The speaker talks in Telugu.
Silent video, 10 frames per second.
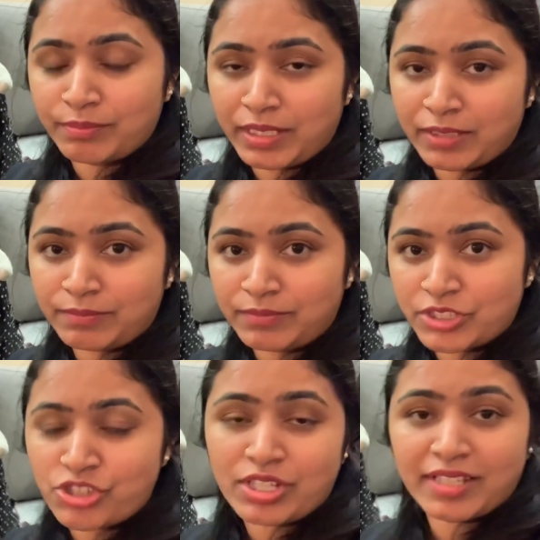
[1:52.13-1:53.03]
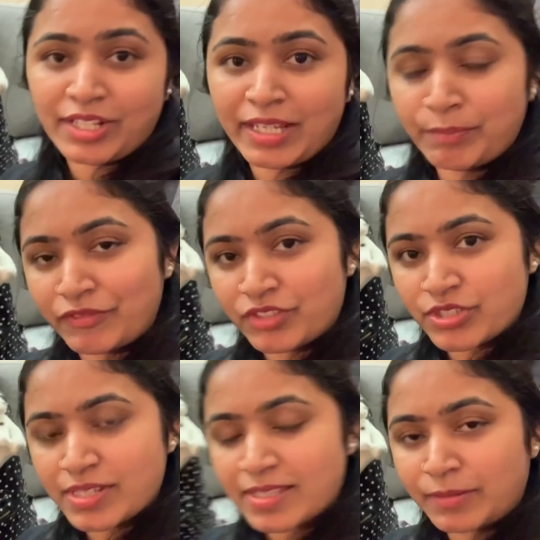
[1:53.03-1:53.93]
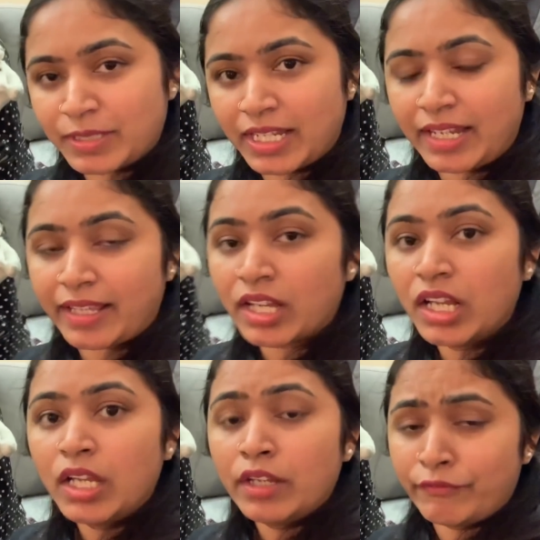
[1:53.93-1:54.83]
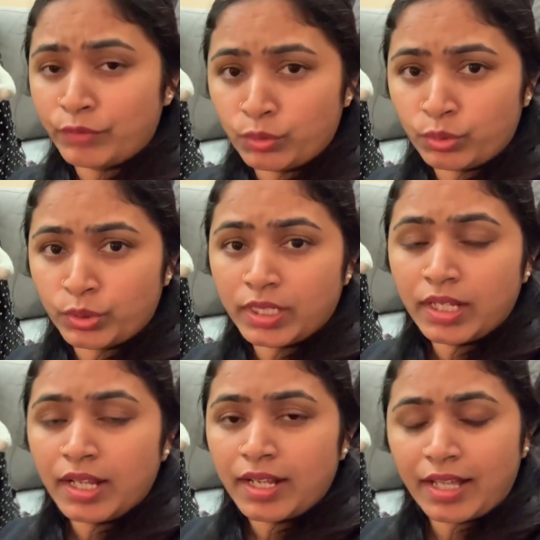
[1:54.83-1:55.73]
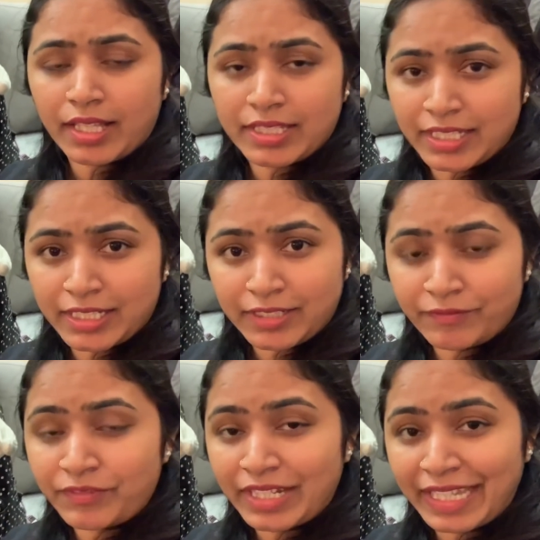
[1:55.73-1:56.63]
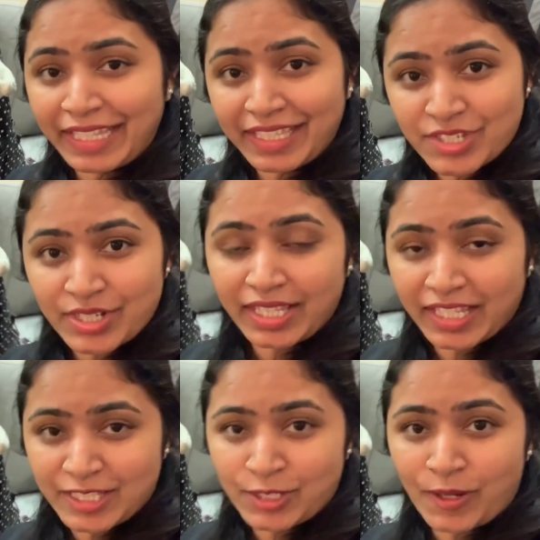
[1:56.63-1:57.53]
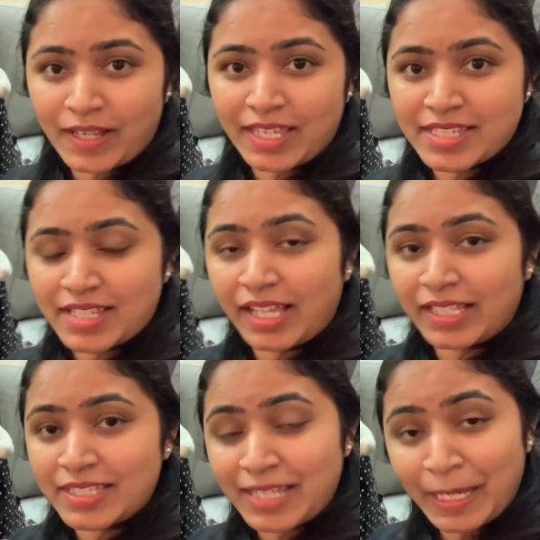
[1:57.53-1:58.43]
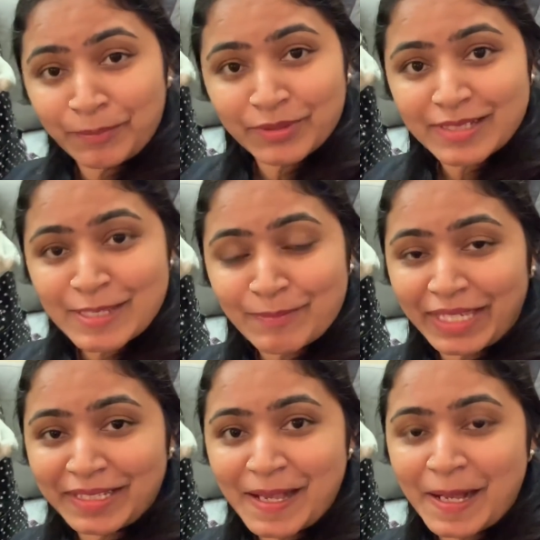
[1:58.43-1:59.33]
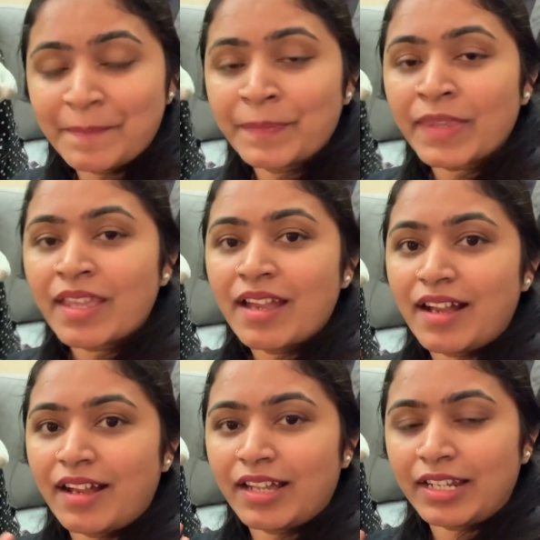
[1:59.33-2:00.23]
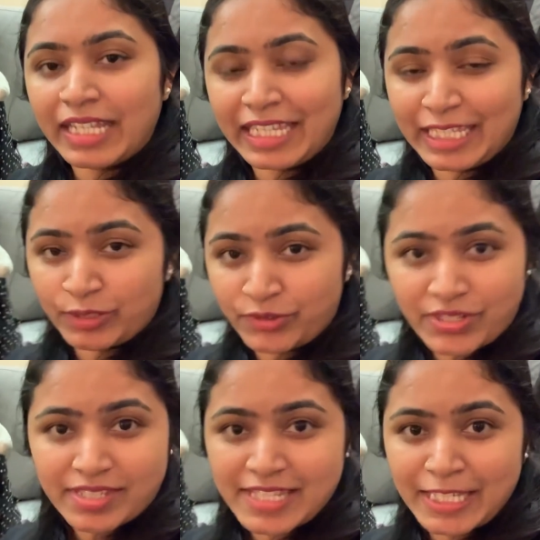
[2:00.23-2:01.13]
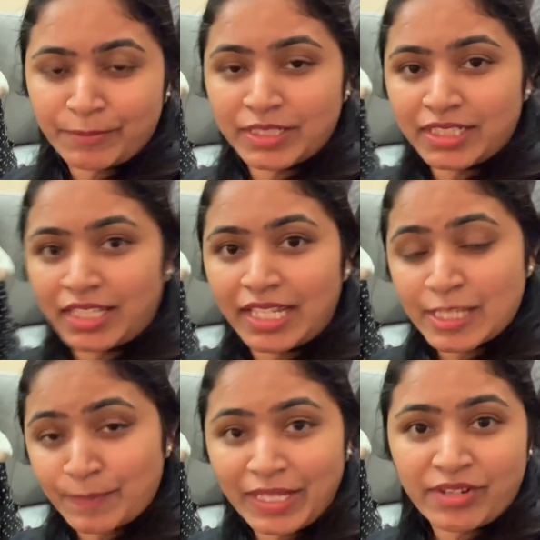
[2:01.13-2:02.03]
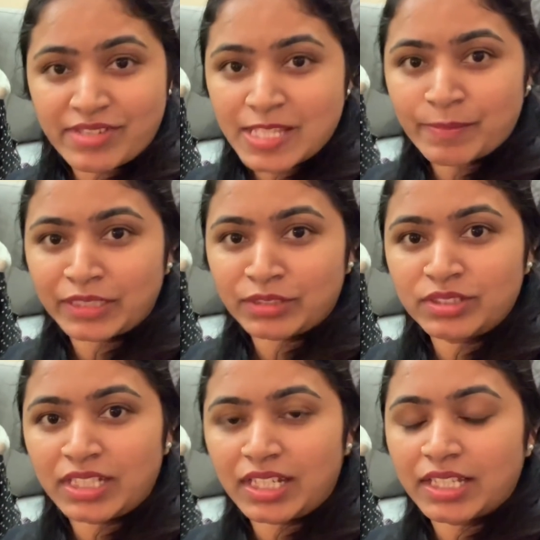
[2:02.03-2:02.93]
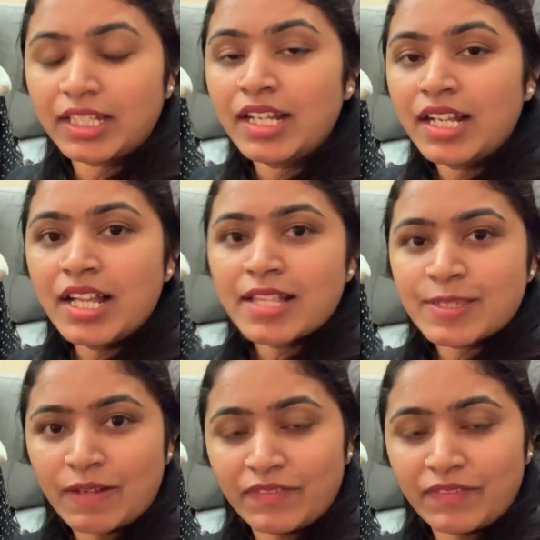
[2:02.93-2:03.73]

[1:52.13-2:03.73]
మనం జర్నీలో ఏం ప్రిఫర్ చేస్తామండి లైక్ ఫుడ్ అండ్ ఇంకా వాళ్ళు ఎంగేజ్ చేయడానికి టాయ్స్ అండ్ డైపర్స్ మెయిన్గా అండ్ ఇంకా డ్రెస్సెస్ ఏమన్నా లైక్ స్పే డ్రెస్సెస్ పెట్టుకుంటాం కదా సో